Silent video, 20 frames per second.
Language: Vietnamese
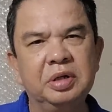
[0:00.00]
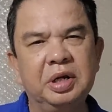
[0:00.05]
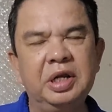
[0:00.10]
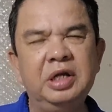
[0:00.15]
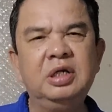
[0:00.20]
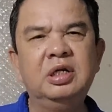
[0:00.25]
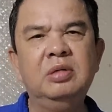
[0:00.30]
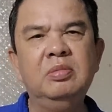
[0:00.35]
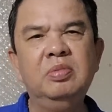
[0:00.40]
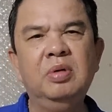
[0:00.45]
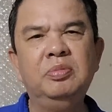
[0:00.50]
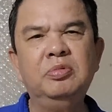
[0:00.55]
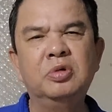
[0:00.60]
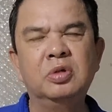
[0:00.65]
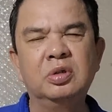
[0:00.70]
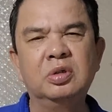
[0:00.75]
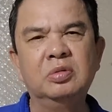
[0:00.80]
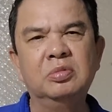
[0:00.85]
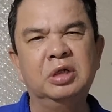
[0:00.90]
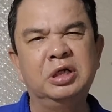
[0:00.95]
né tránh
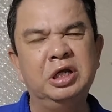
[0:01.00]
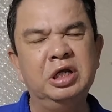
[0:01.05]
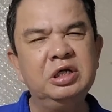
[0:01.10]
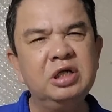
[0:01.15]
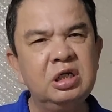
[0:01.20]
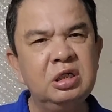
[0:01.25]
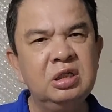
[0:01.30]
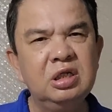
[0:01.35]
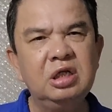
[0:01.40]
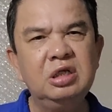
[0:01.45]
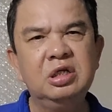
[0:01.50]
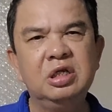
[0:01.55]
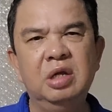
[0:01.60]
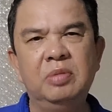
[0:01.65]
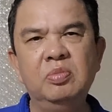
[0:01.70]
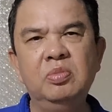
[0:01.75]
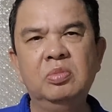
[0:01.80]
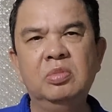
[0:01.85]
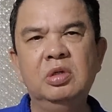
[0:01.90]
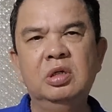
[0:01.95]
pháp luật và né tránh trách
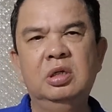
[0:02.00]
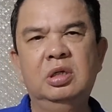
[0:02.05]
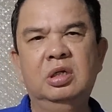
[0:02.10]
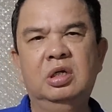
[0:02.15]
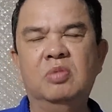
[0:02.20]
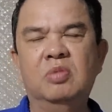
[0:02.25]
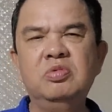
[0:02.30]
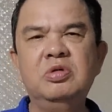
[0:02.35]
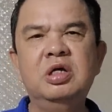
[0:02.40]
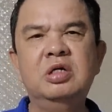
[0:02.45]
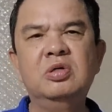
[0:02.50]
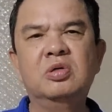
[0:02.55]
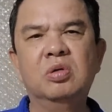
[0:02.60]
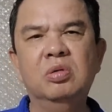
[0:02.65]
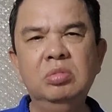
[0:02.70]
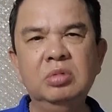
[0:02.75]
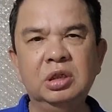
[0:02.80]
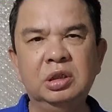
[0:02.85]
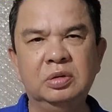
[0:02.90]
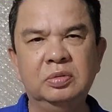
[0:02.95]
nhiệm công dân
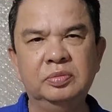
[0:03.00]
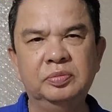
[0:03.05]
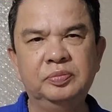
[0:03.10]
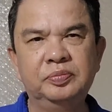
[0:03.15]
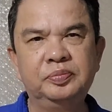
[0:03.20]
của mình